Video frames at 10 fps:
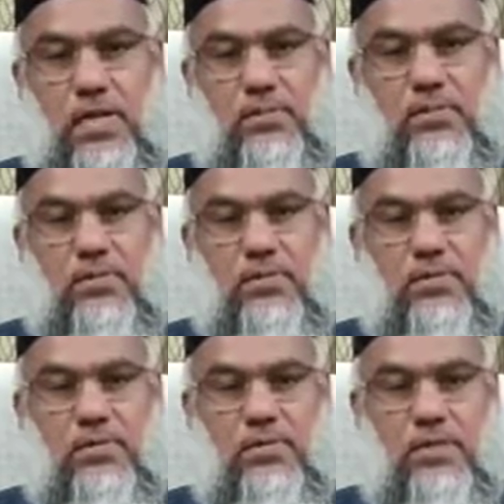நாம்
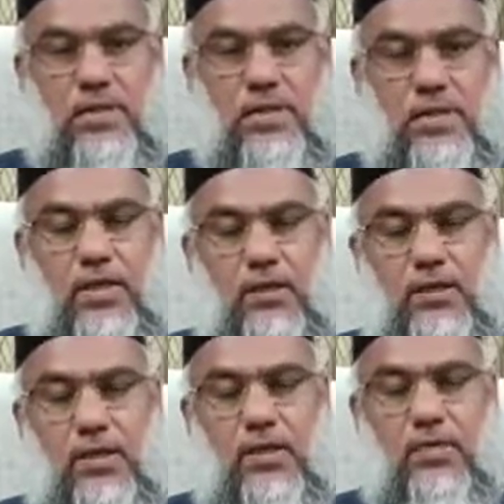இயங்கிக்
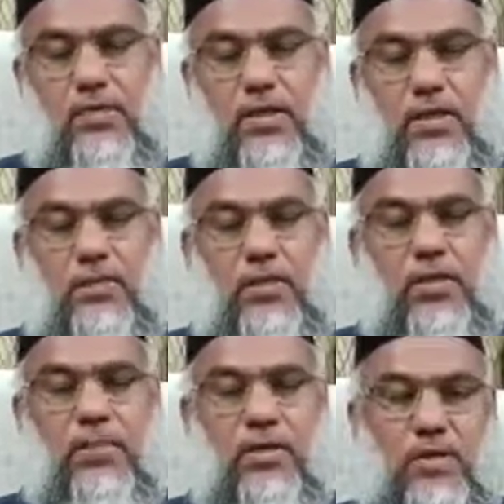கொண்டிருக்கக்கூடிய
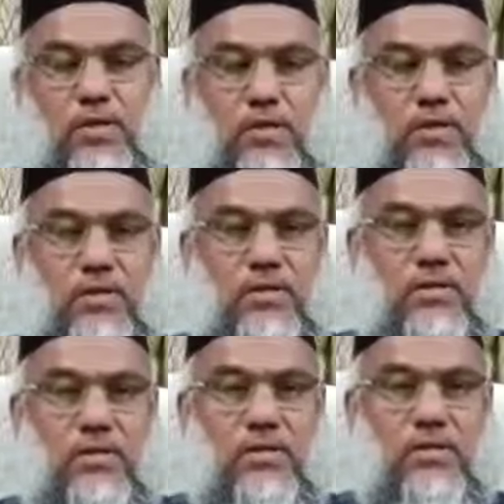புனிதமிகு ரமலான்
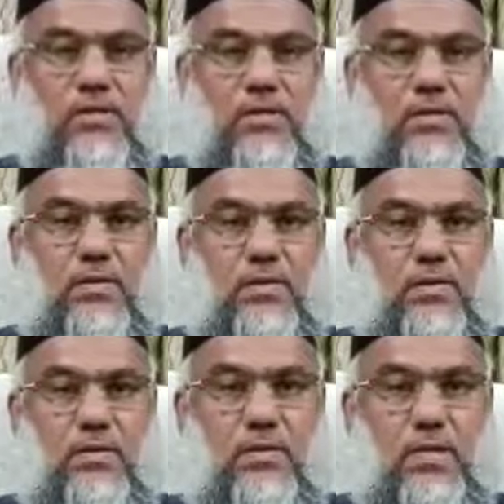
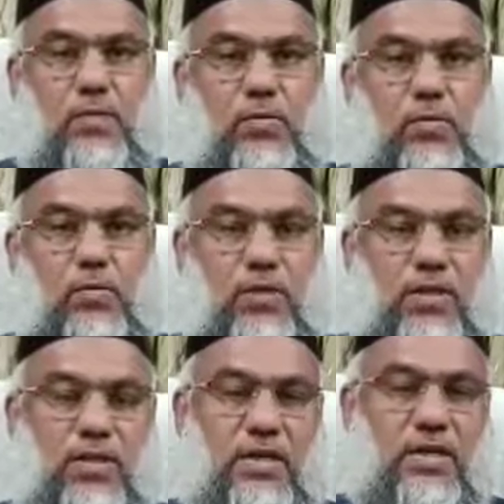இன்னும்
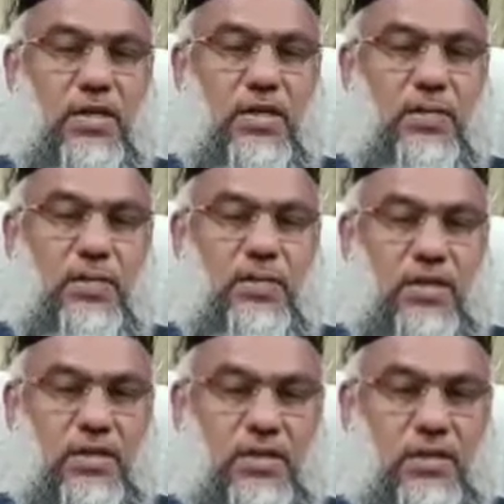ஓரிரு தினங்களில் நமக்கு
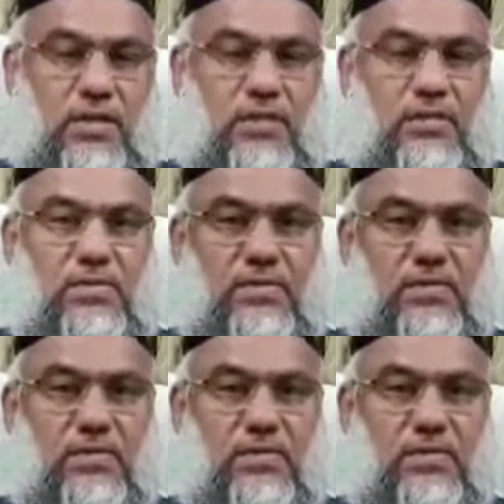வர இருக்கிறது